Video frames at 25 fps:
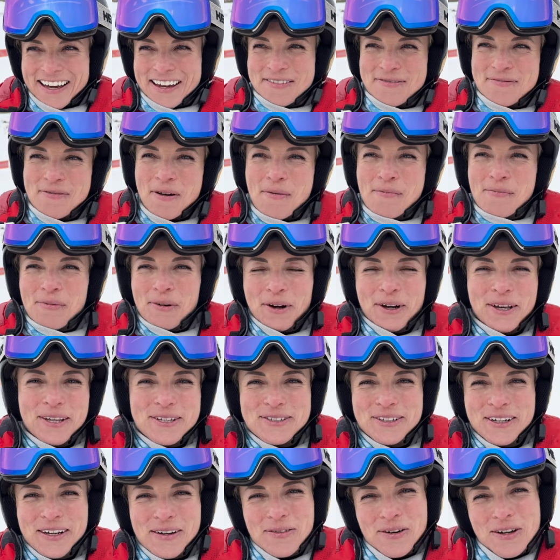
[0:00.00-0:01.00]
ben pochi
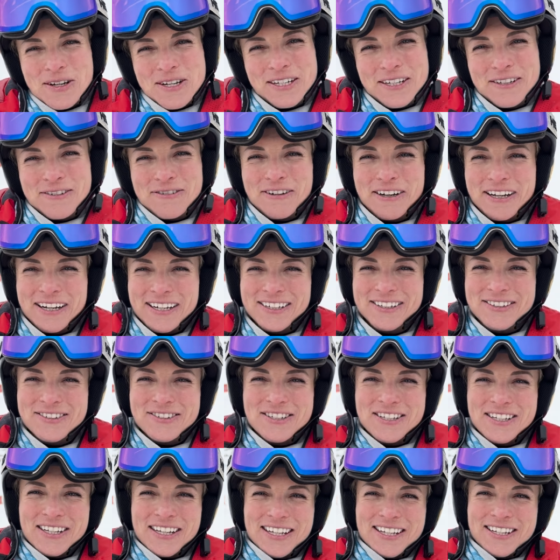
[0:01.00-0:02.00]
sono capaci di farle
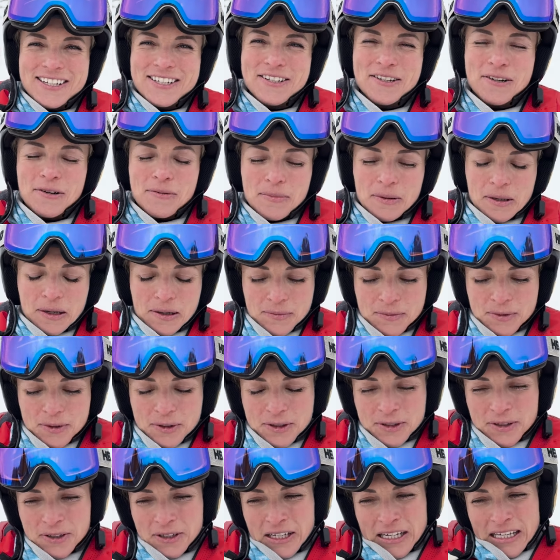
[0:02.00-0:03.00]
così in giro per il
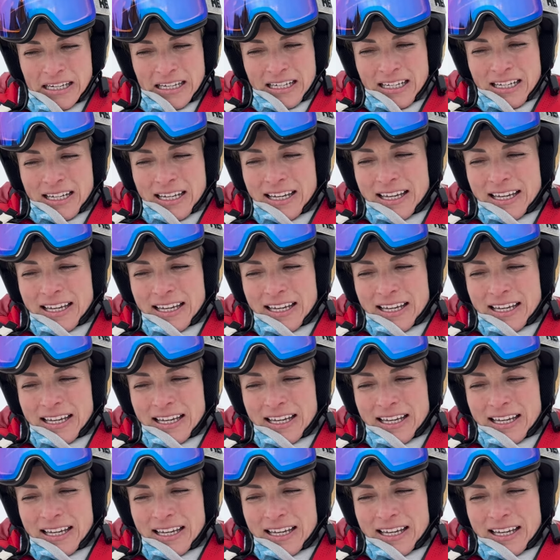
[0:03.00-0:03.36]
mondo.